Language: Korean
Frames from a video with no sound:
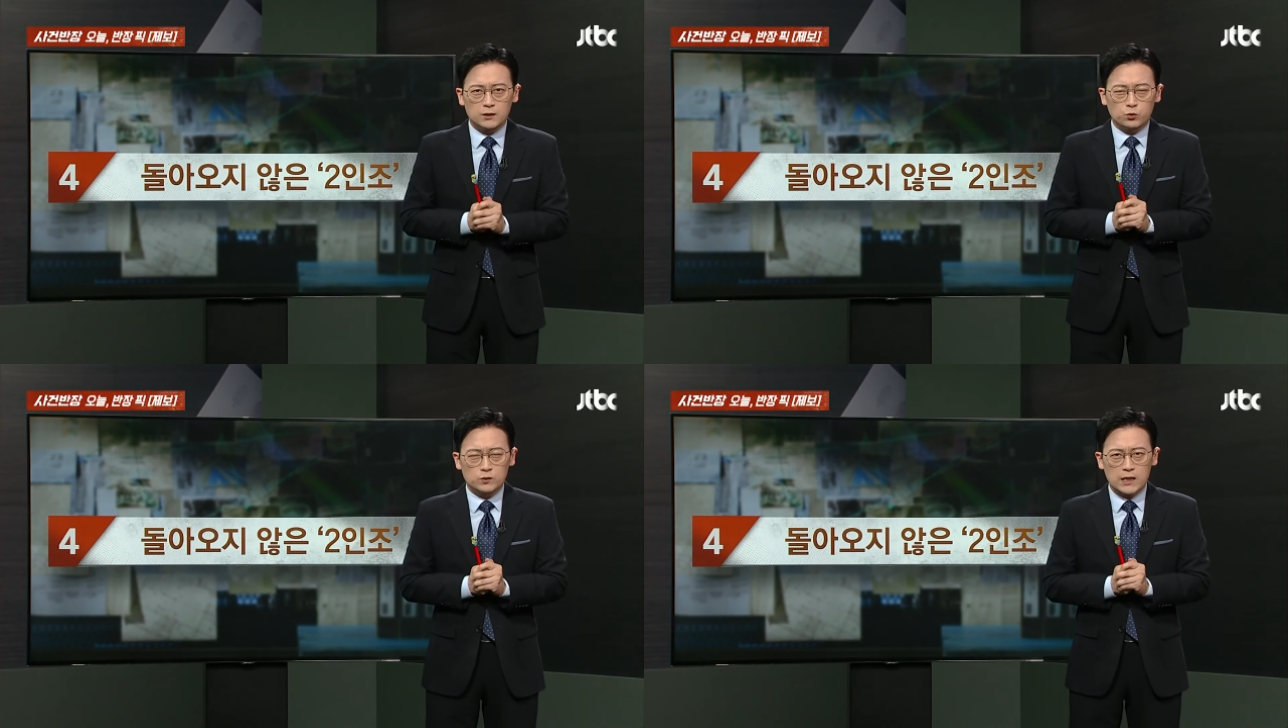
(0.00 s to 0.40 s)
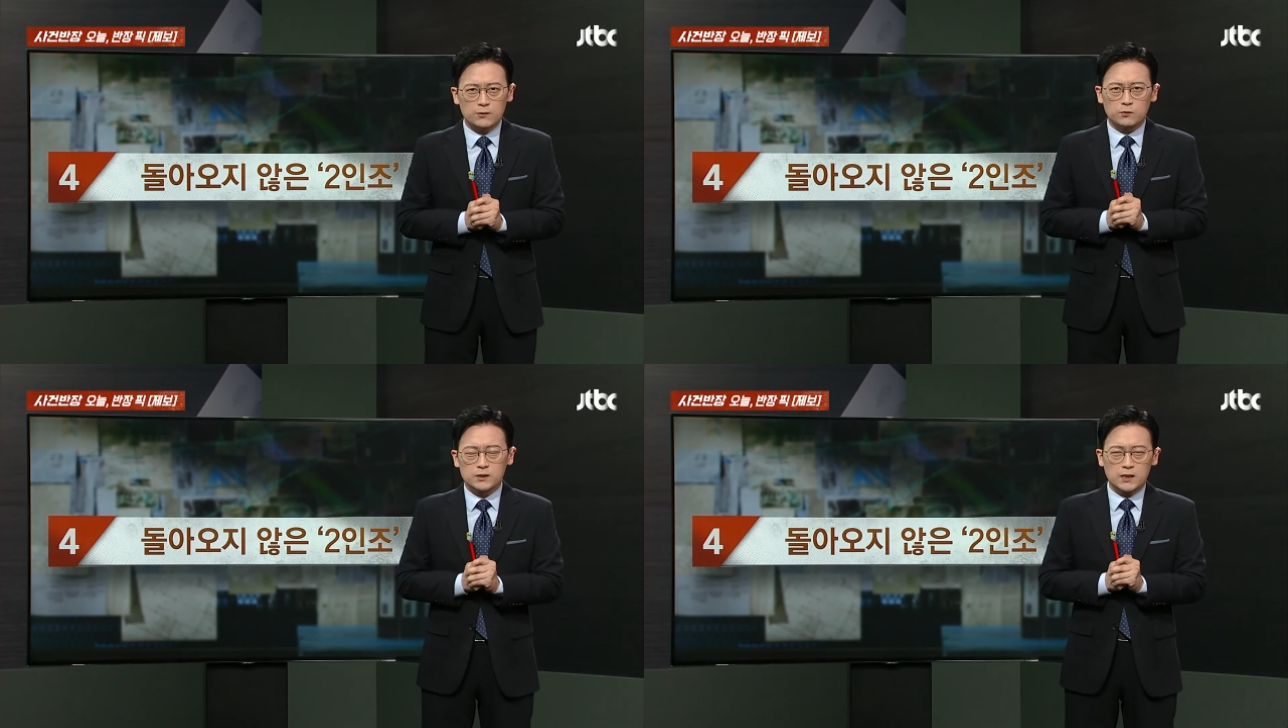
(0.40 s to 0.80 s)

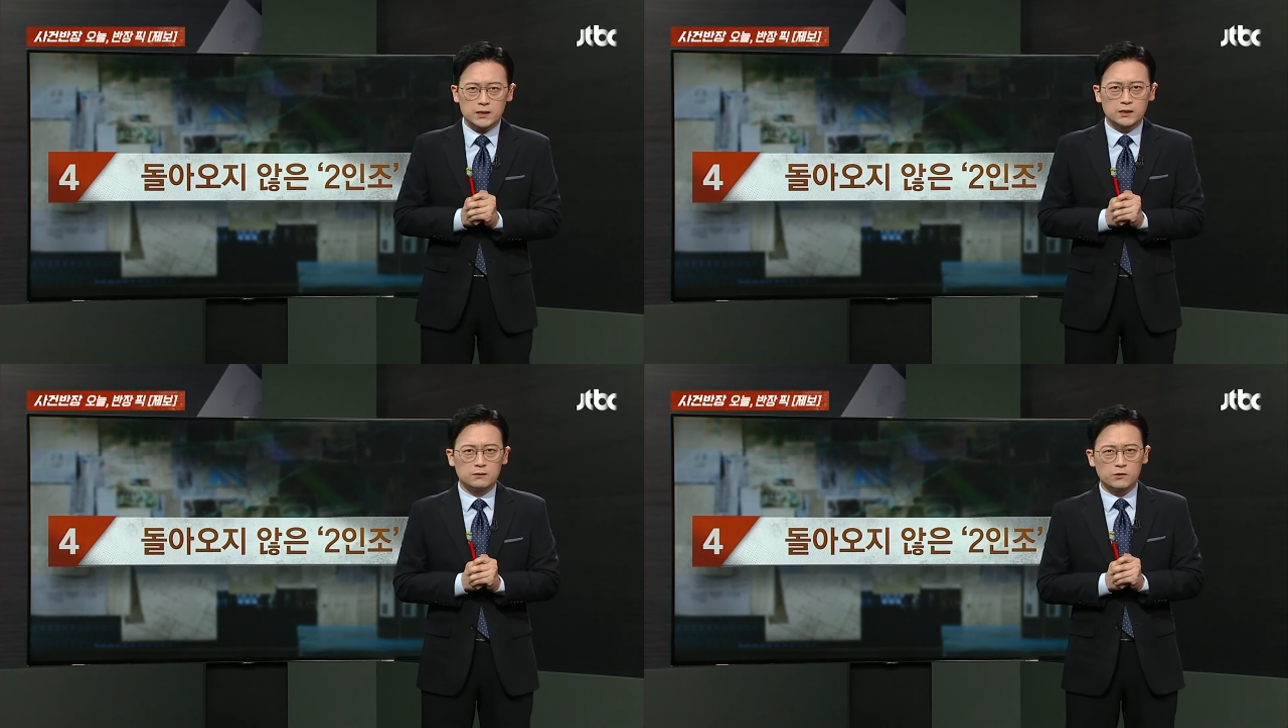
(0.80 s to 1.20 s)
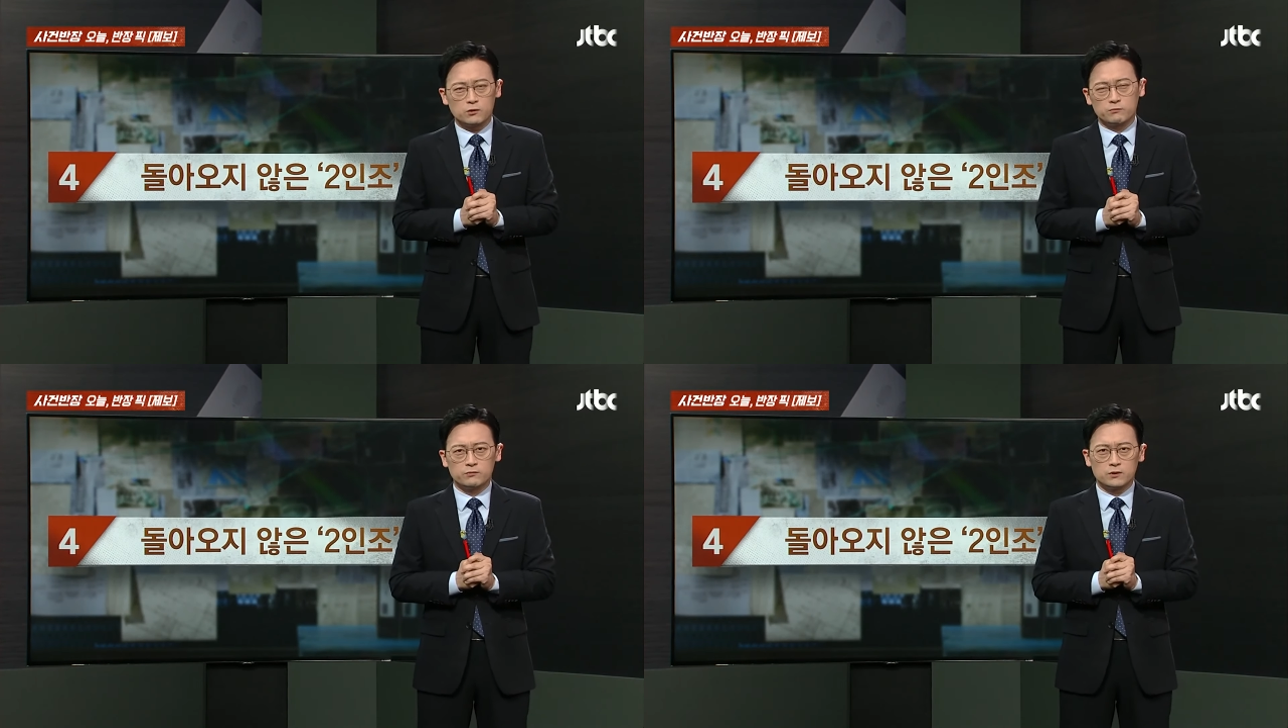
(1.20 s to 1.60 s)
소상공인 사장님
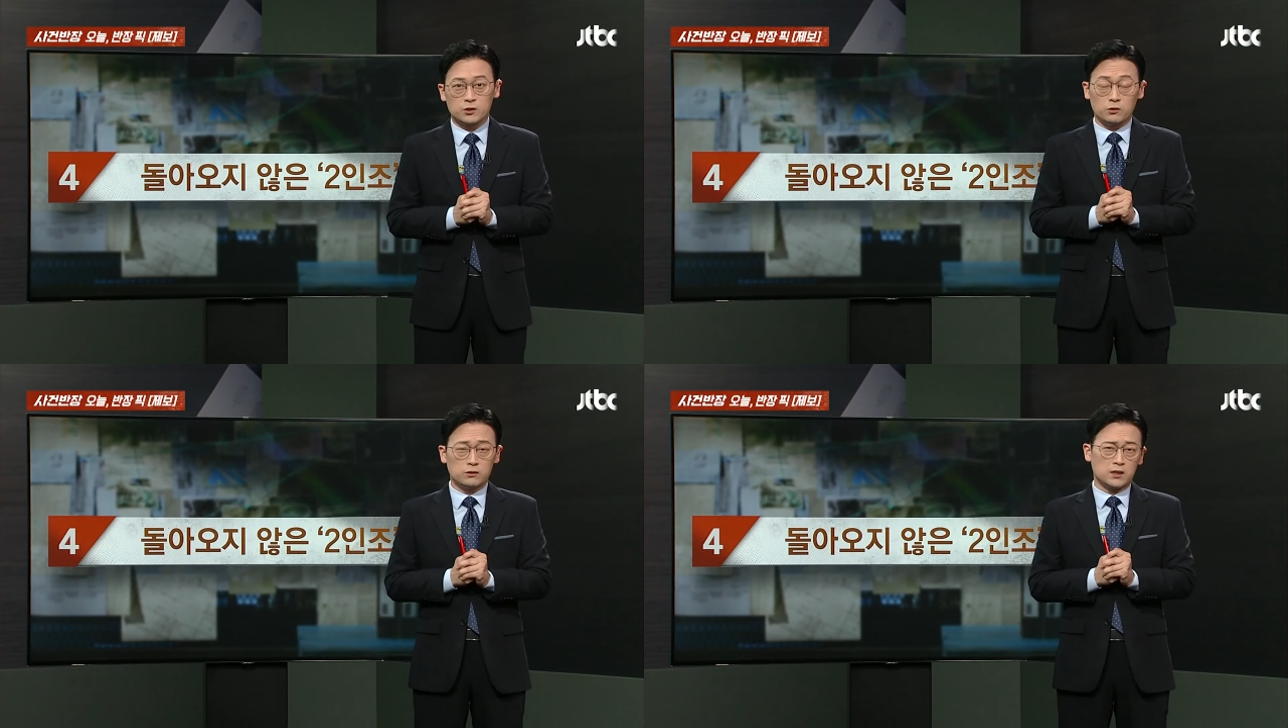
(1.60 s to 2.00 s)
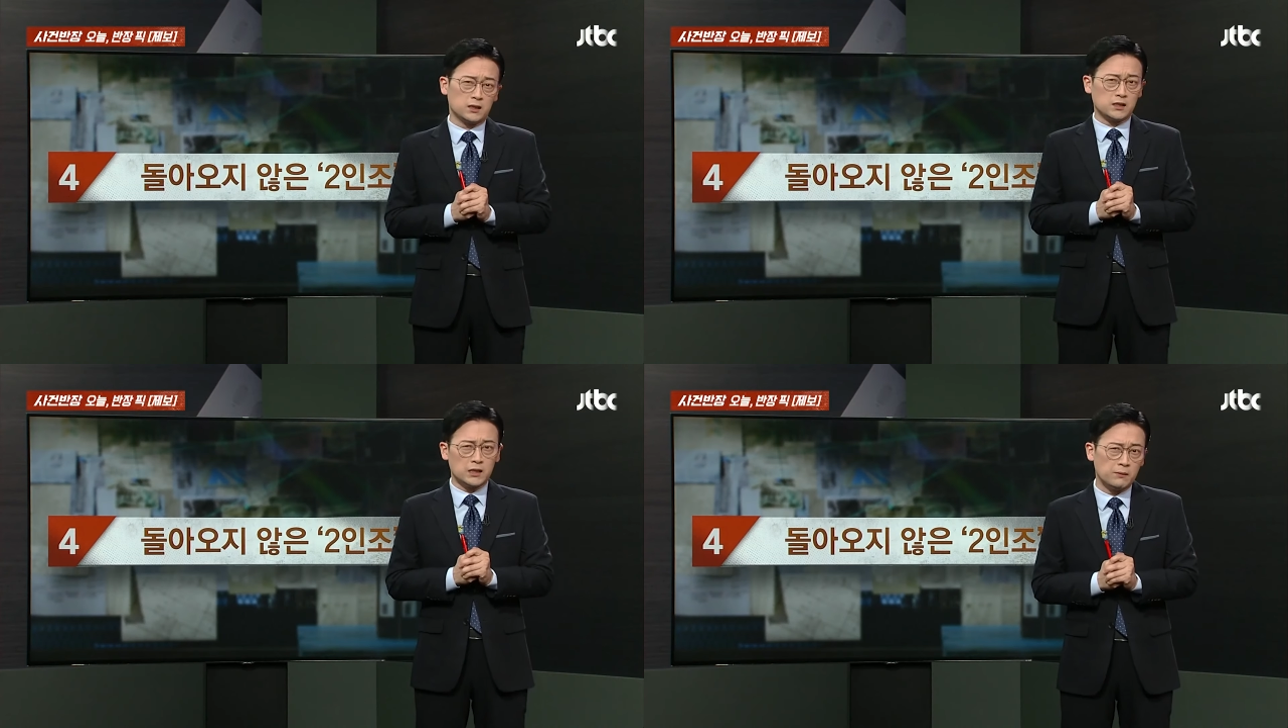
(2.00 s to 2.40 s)
여러분들이
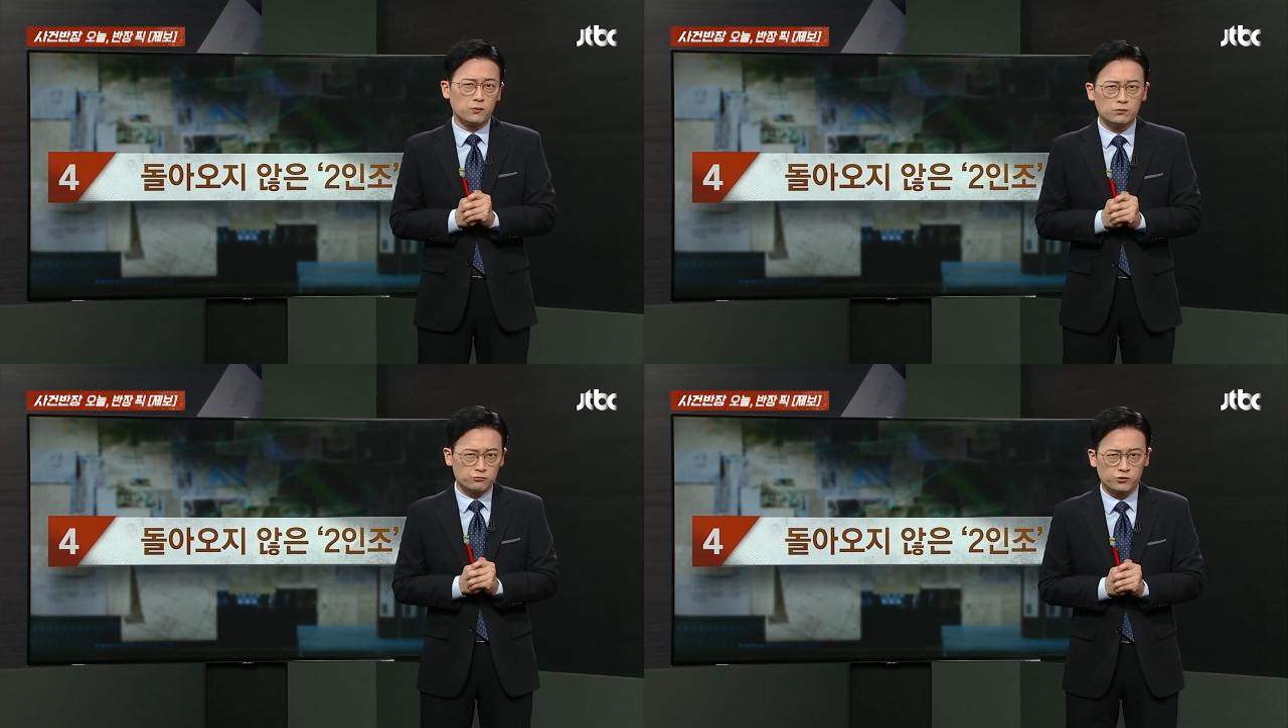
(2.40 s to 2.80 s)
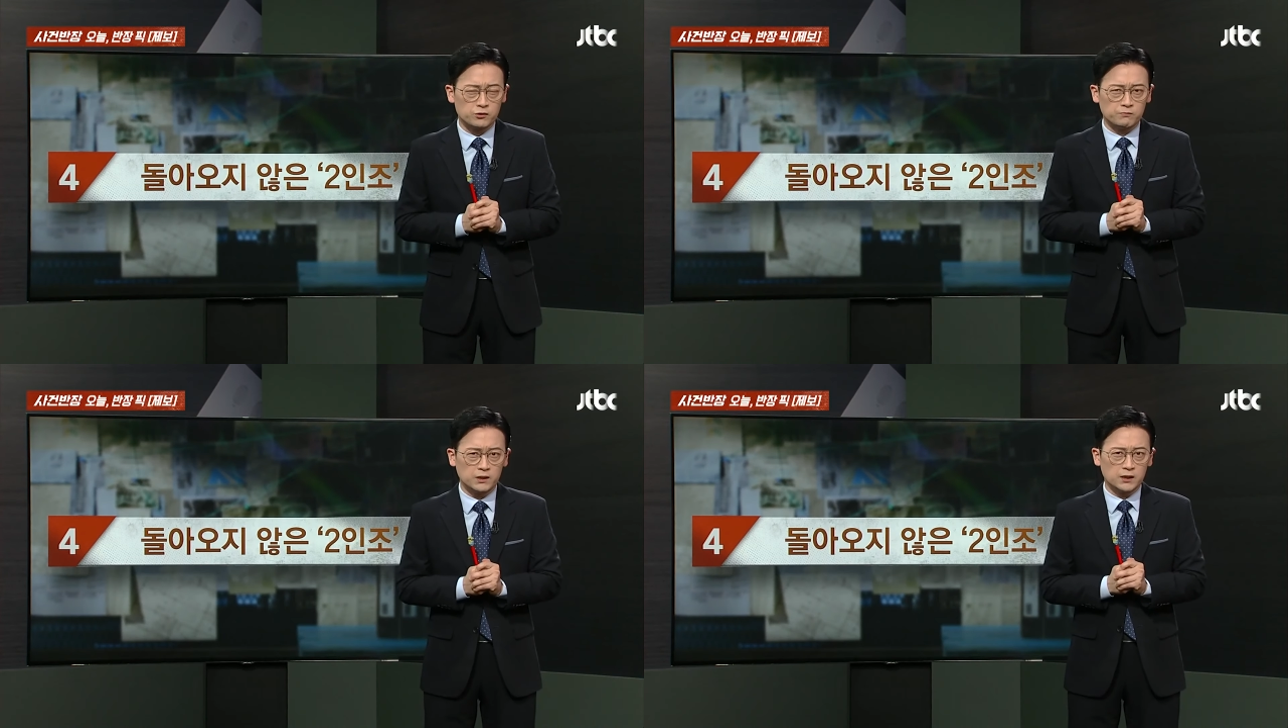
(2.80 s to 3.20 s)
저희들한테 제보를
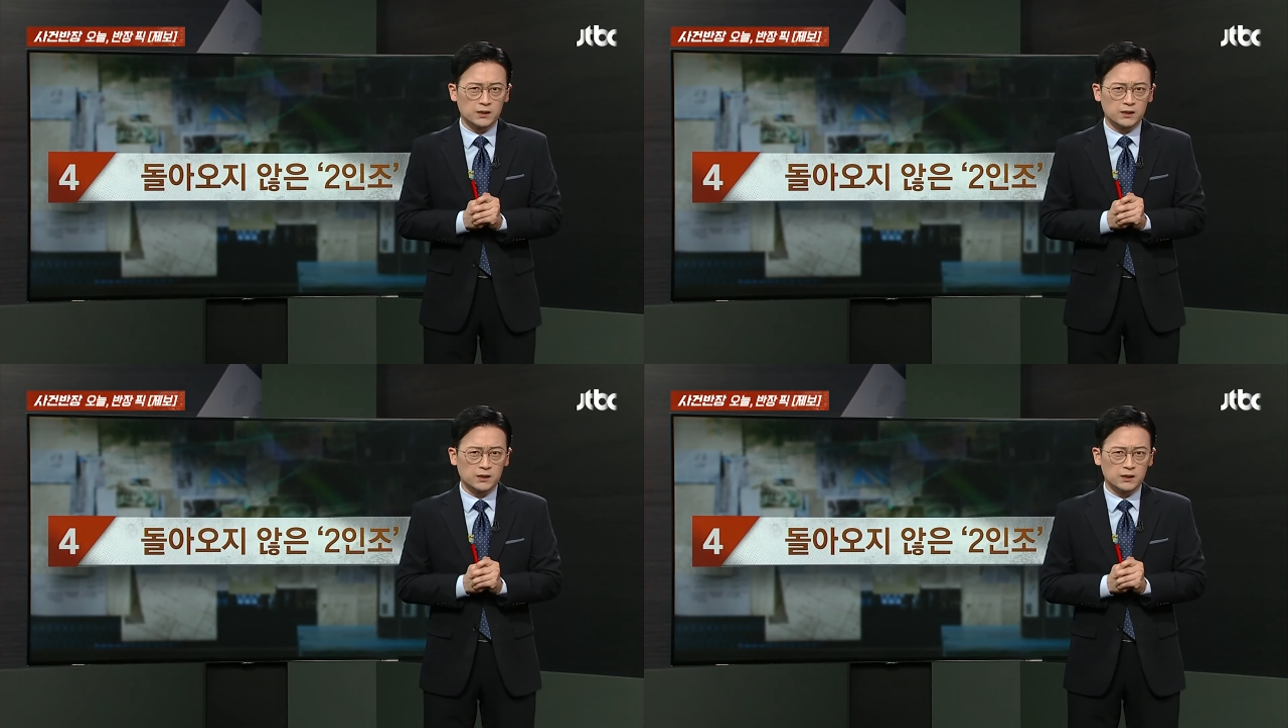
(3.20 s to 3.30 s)
주셨습니다.